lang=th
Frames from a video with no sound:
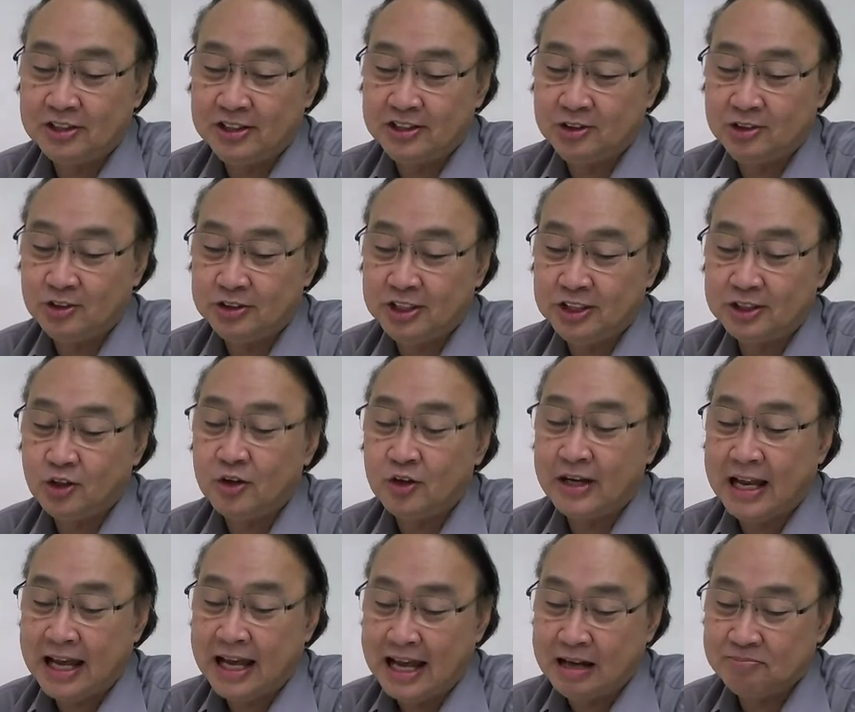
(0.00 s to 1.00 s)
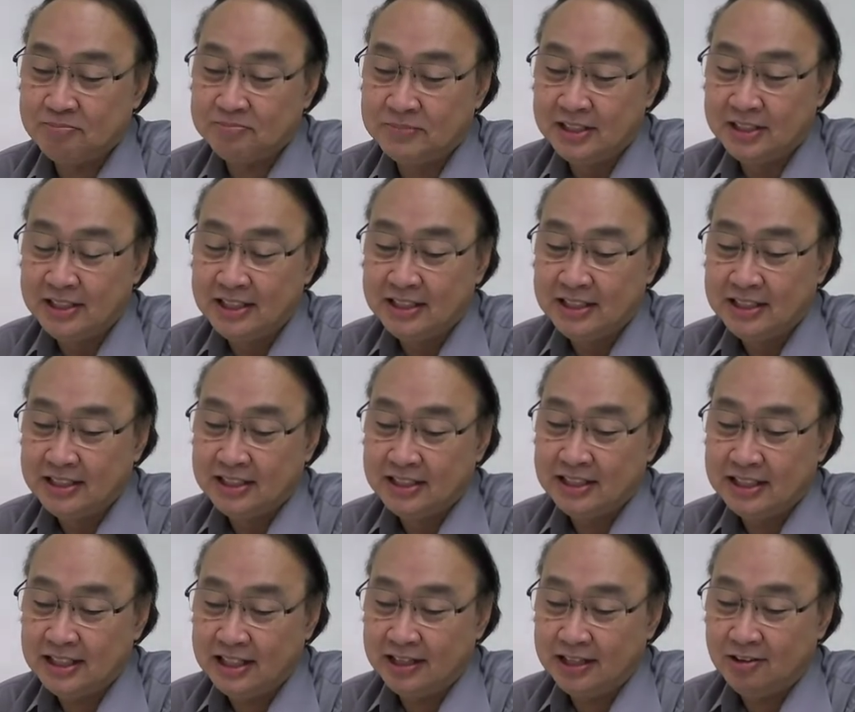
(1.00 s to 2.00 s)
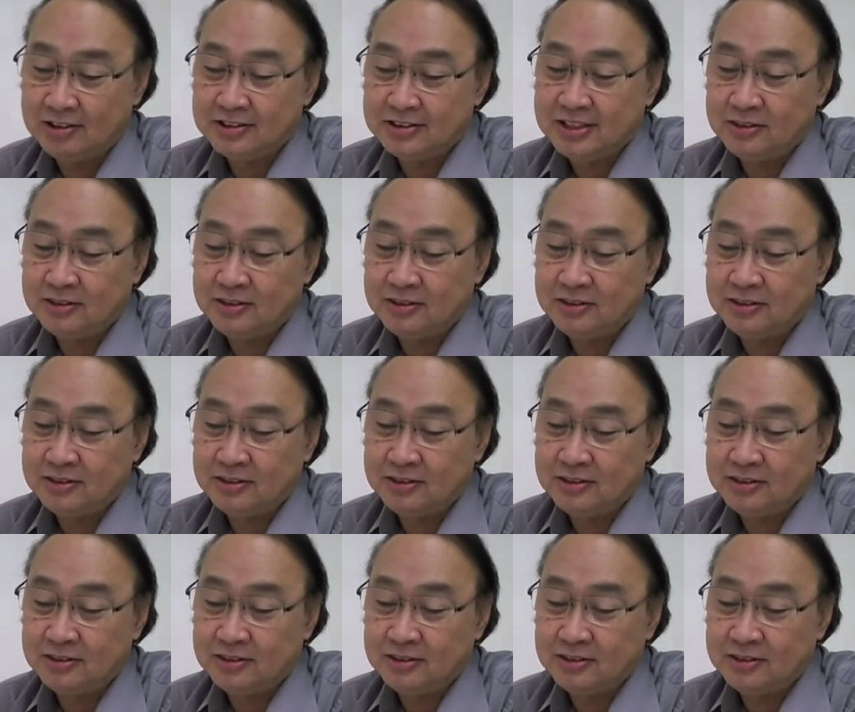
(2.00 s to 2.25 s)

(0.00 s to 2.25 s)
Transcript: อยู่ที่ที่อยู่ที่ต้นน้ำ